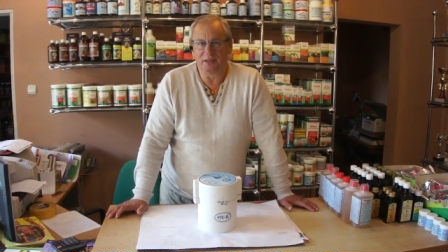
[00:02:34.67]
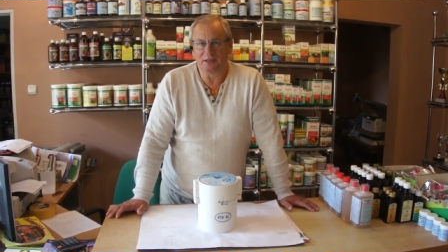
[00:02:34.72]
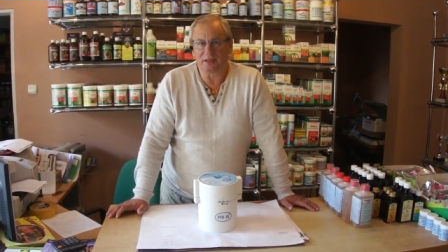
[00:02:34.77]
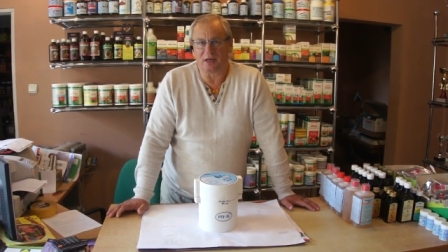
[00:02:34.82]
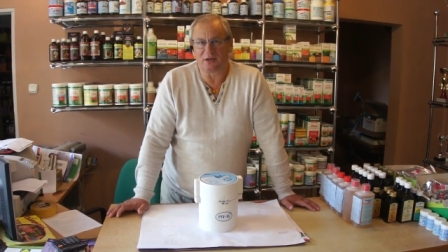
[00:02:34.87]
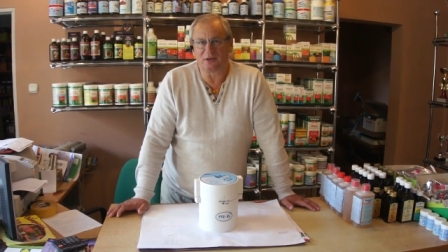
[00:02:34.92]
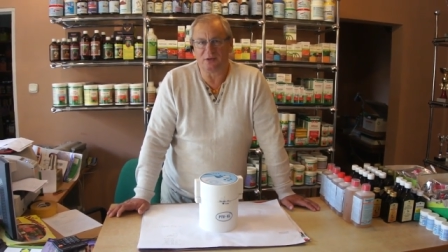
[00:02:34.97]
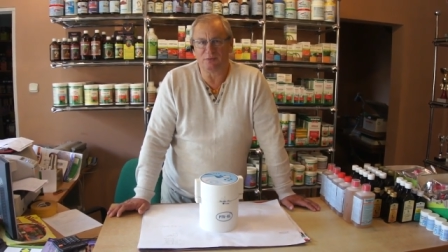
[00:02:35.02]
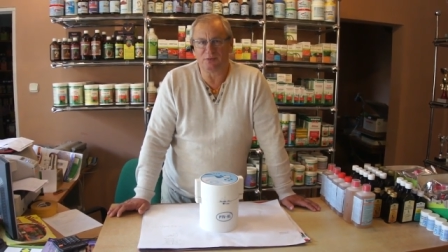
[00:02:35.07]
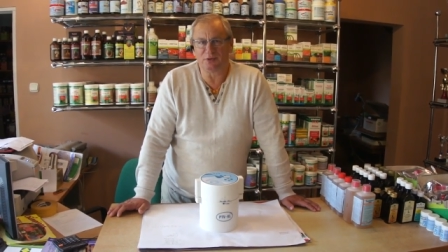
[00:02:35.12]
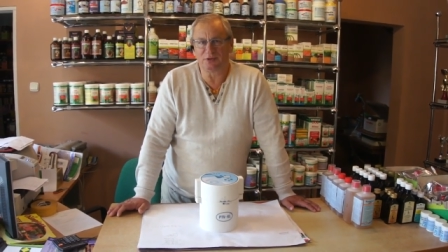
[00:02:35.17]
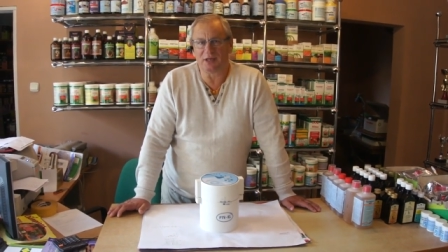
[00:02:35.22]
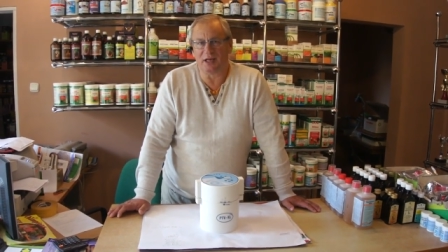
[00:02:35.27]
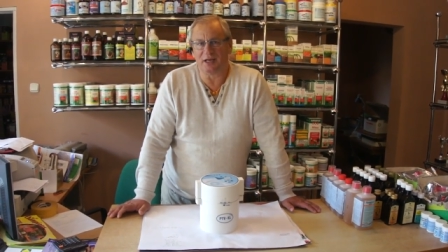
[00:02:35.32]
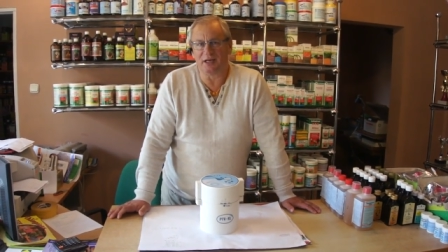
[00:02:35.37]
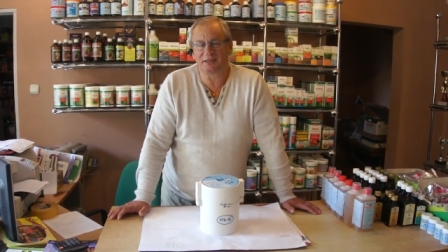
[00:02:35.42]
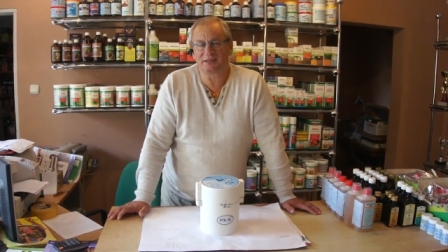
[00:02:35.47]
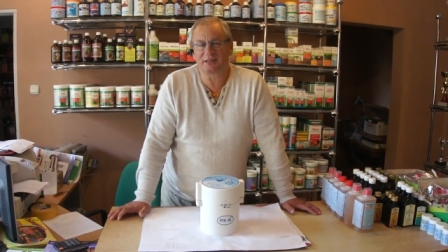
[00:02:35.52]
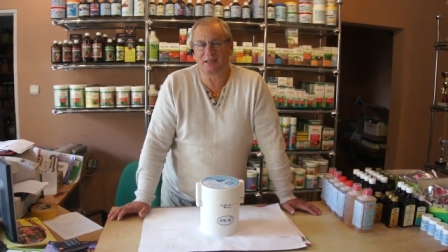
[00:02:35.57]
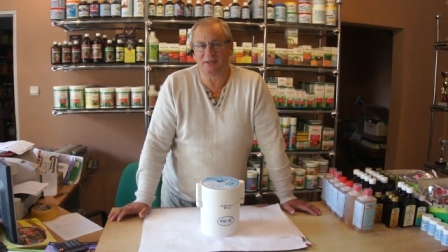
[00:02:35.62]
taką
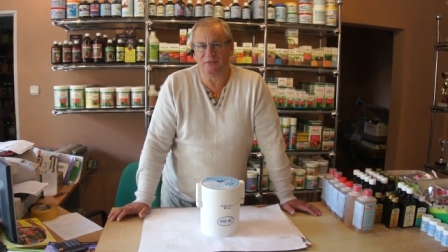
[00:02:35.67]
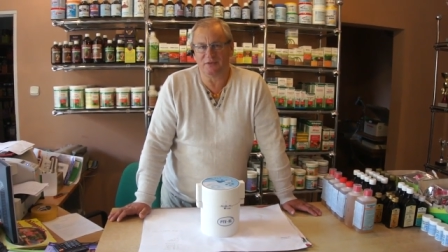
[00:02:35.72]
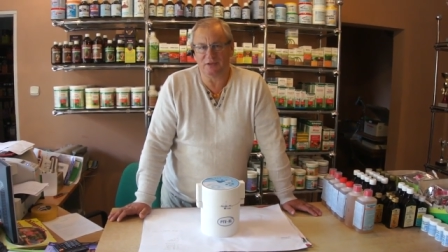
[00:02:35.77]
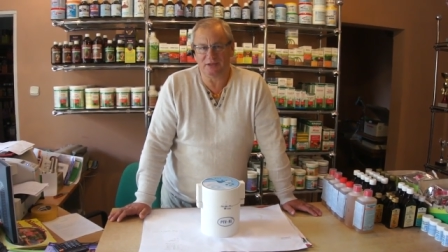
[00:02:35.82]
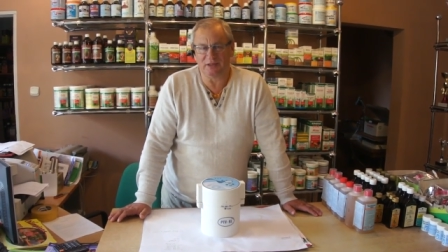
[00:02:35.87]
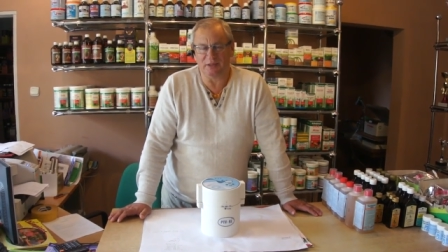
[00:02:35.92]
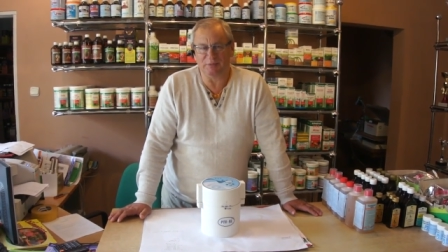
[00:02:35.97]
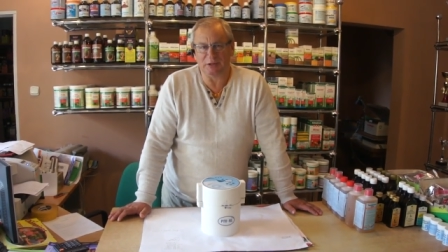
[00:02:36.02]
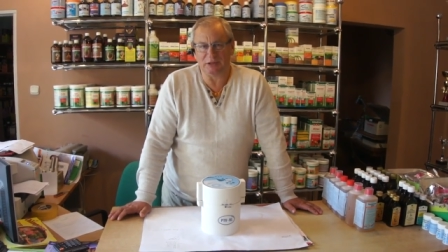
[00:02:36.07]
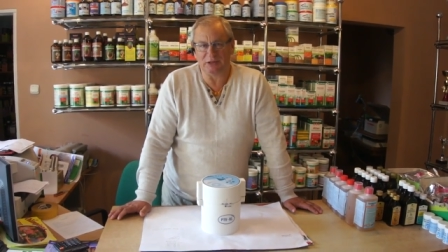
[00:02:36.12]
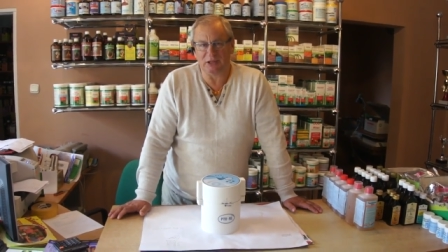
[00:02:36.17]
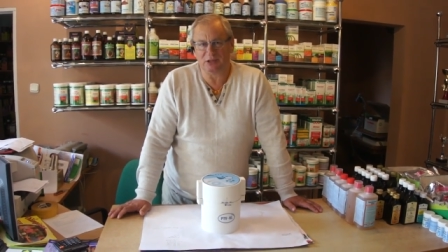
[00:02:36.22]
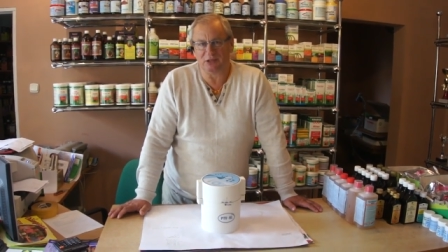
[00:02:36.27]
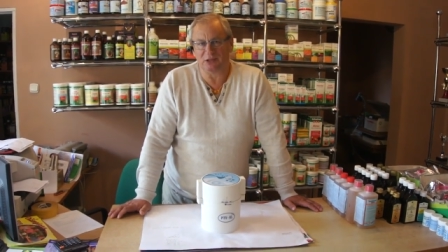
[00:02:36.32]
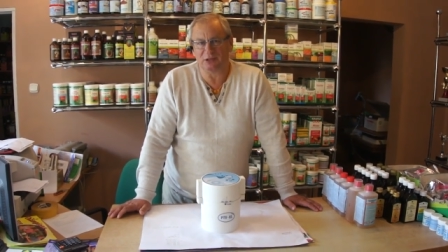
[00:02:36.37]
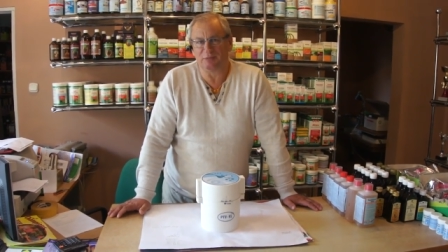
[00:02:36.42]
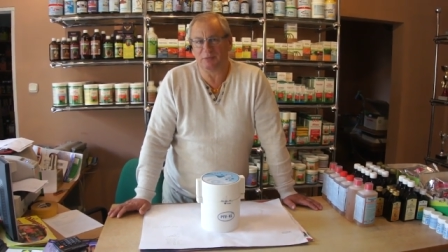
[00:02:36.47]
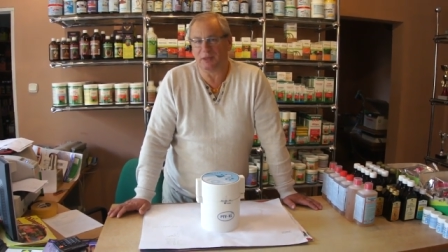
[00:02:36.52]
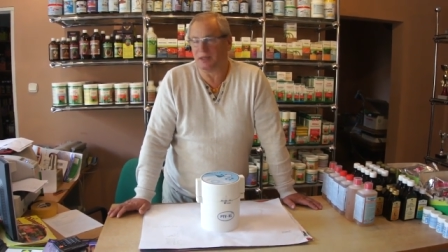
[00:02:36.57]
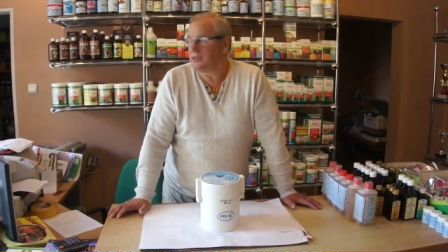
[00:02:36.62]
buteleczkę
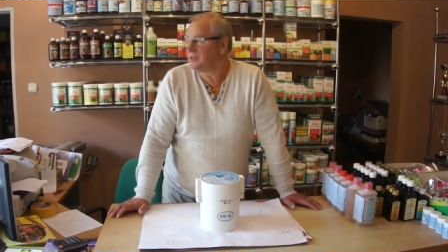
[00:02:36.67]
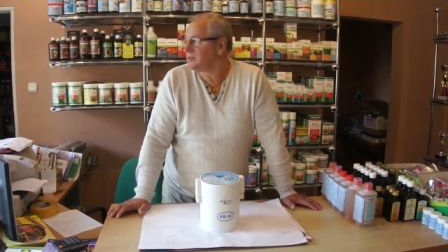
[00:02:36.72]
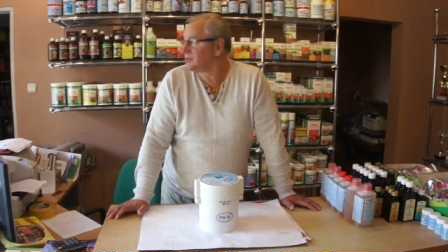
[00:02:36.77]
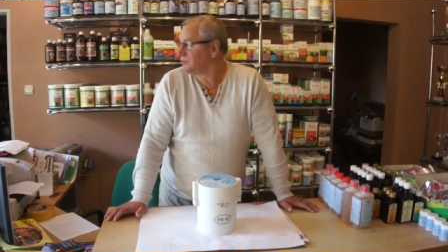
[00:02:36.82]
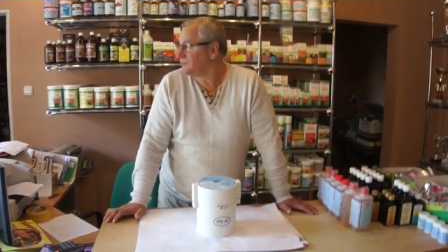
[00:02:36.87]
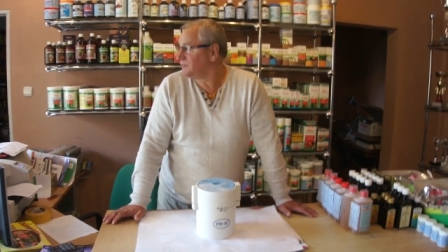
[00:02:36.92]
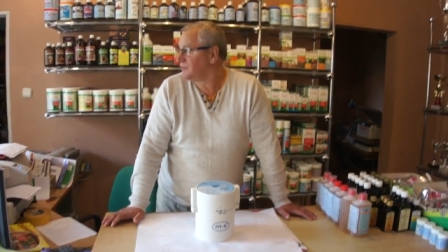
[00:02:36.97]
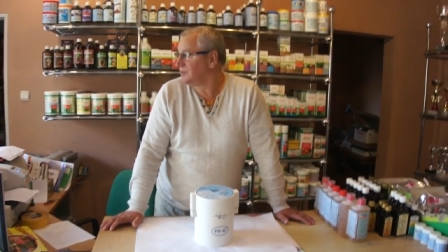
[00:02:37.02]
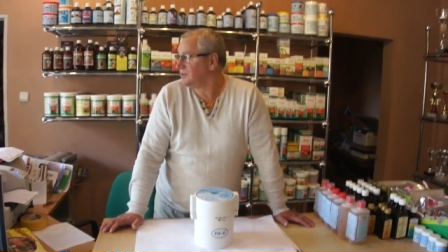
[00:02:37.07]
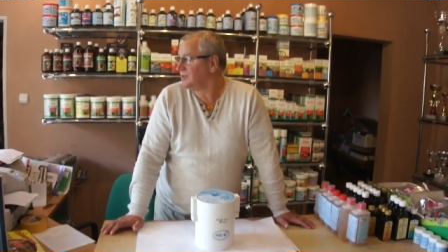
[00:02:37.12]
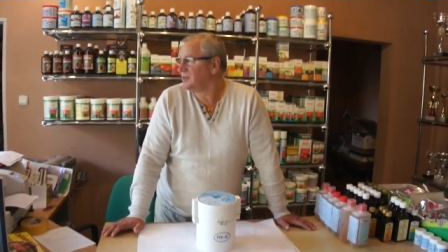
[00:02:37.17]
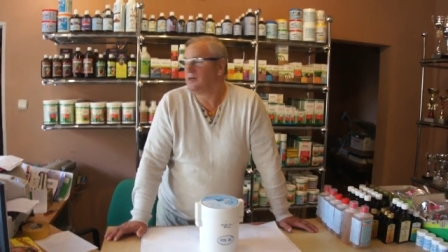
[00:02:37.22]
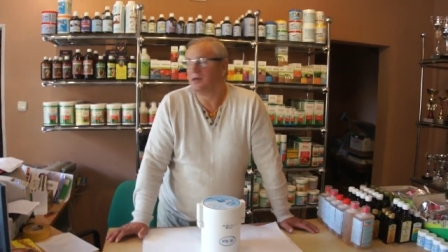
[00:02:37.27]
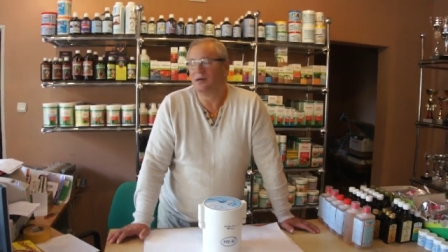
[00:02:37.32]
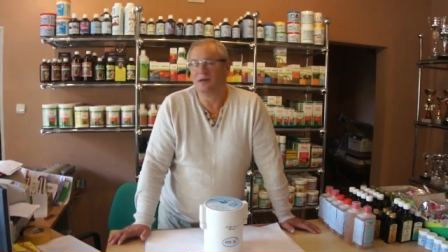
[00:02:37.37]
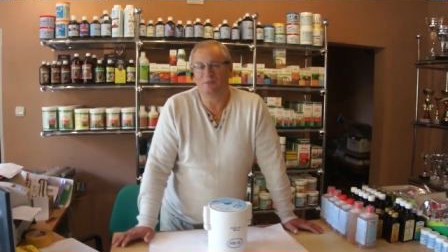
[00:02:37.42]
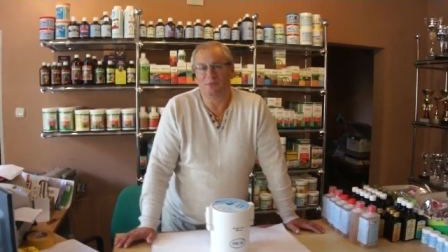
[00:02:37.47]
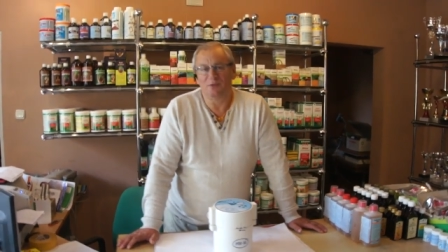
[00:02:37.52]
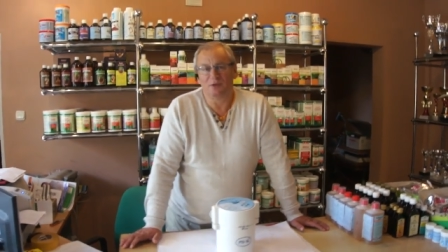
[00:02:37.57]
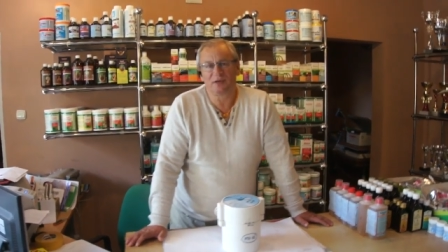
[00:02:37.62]
250 ml
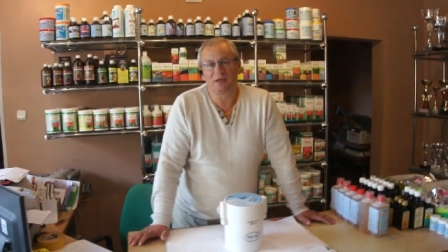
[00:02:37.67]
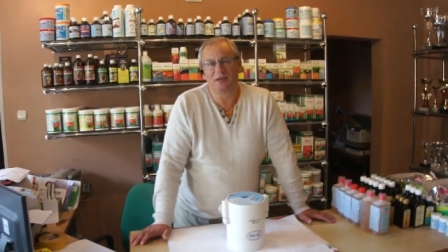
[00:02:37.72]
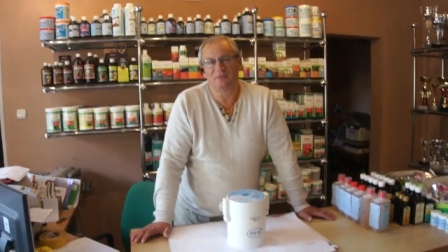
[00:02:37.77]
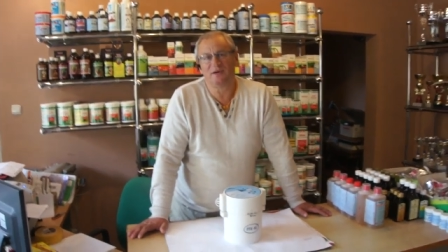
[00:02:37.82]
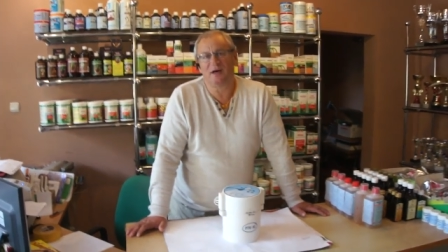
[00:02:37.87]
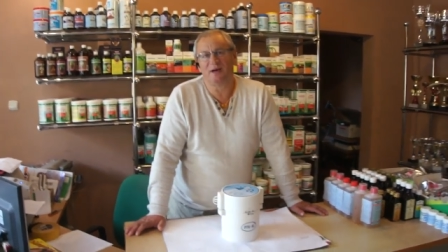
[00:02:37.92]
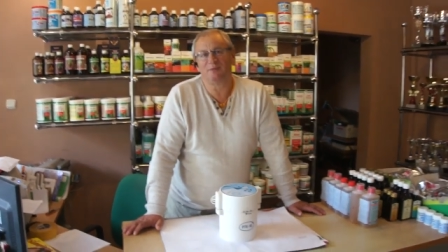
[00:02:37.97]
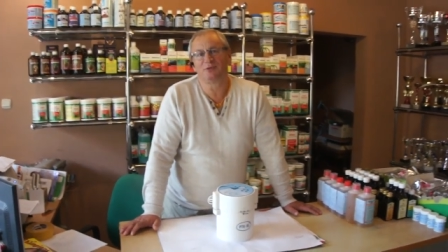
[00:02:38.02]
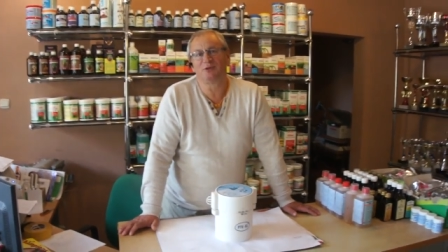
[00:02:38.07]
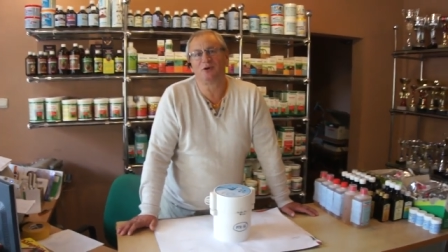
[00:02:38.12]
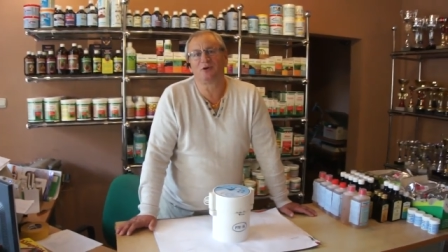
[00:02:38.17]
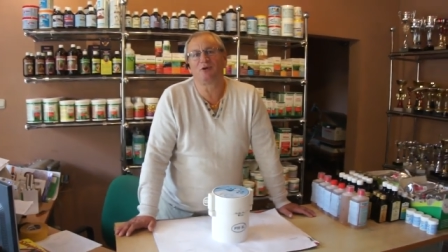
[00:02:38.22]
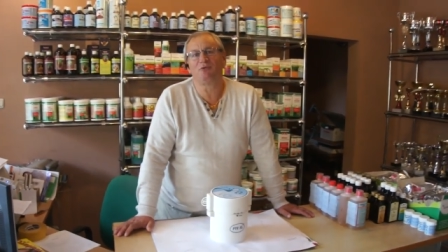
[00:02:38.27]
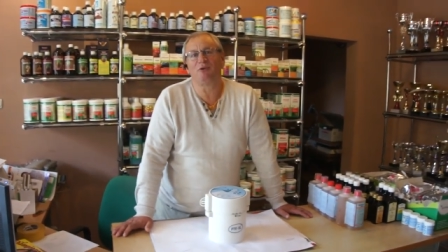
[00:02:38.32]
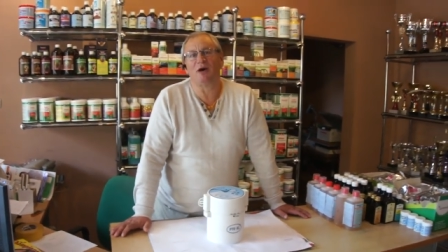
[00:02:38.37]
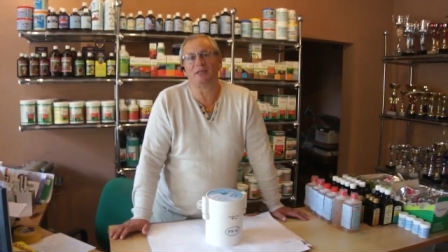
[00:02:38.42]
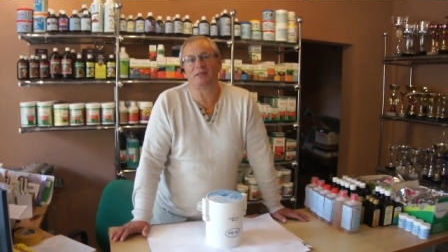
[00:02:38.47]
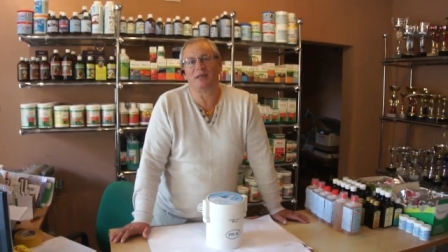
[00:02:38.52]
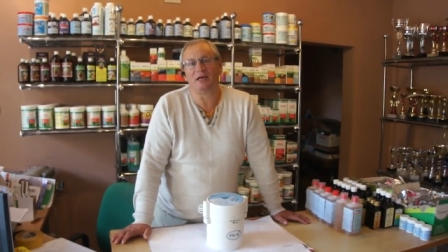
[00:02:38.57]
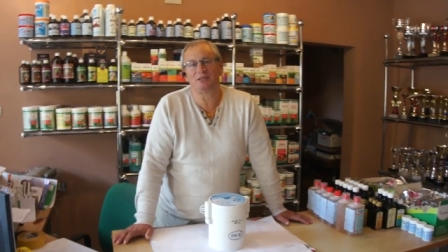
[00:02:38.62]
Mogę wam a to się
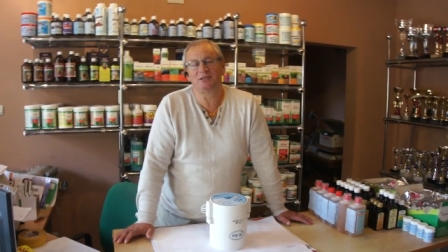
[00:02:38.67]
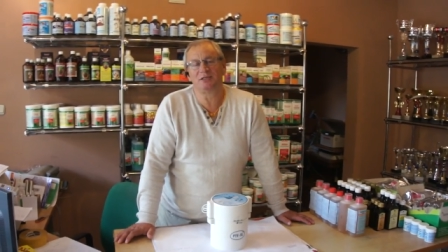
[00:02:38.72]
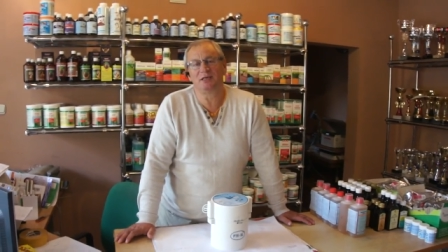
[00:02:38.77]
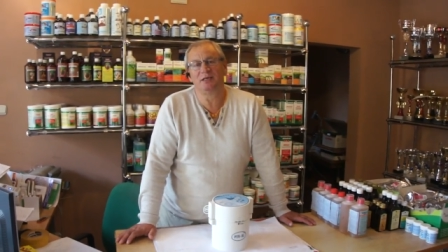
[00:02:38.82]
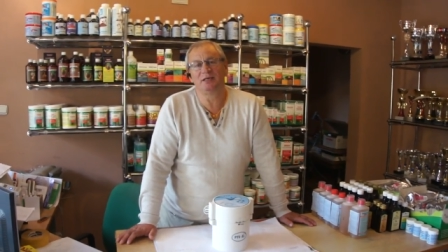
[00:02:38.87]
podaje.